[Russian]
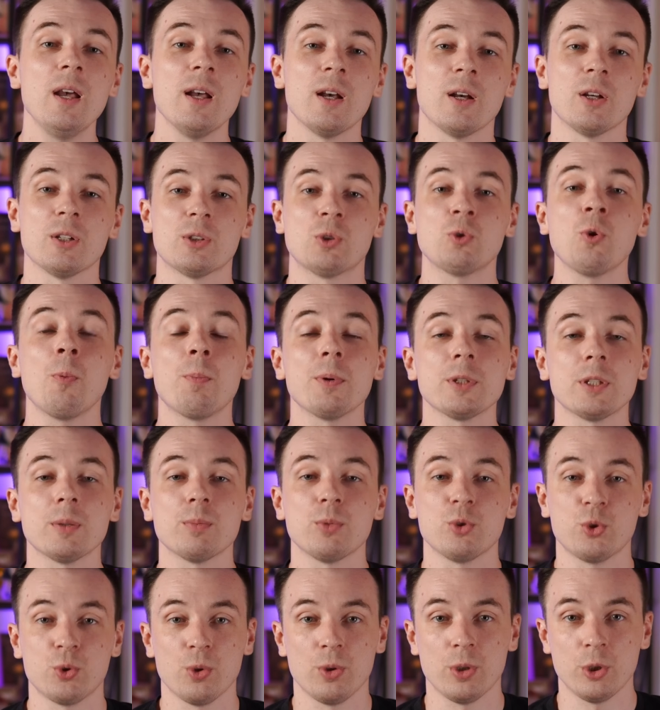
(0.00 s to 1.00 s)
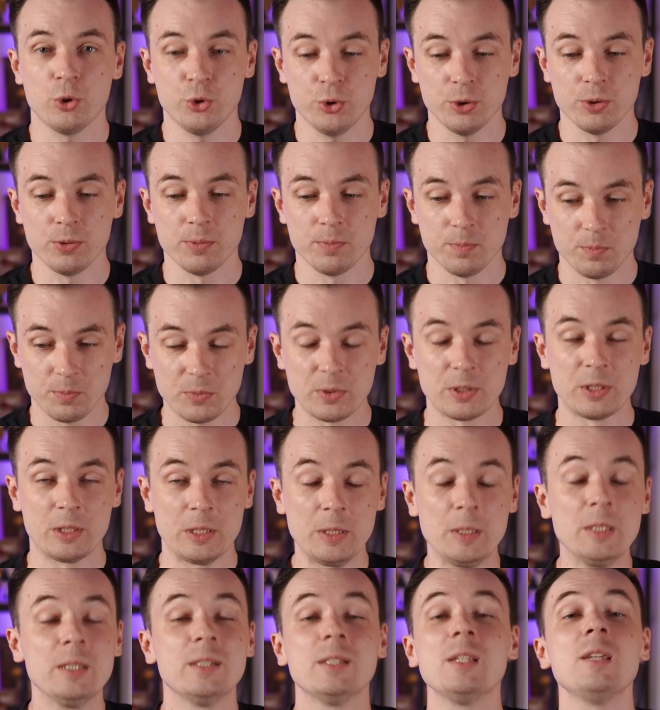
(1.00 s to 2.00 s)
э, с опытом, ну что, решил
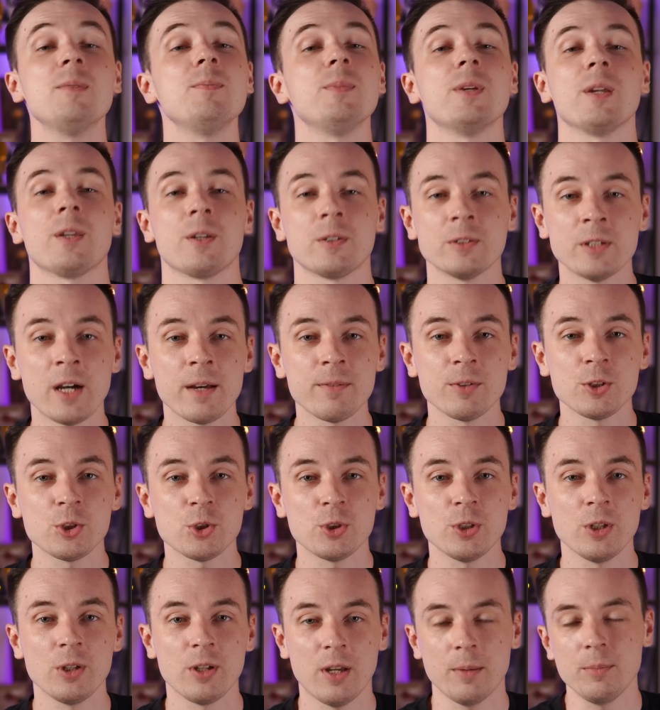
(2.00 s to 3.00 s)
заиметь клавишный.